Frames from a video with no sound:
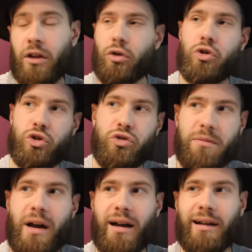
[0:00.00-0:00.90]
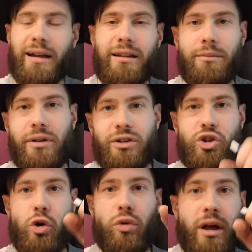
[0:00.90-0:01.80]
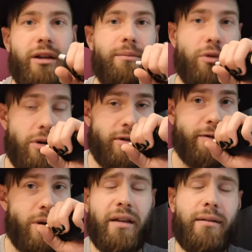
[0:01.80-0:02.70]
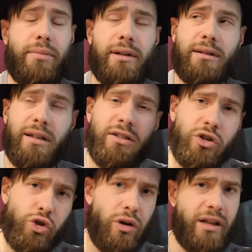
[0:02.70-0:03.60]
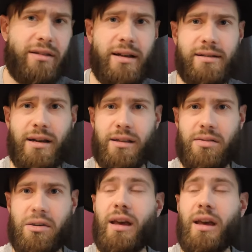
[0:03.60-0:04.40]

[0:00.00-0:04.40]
То, что у тебя когда-то было шоу «Ларин против», это было тысячу лет назад.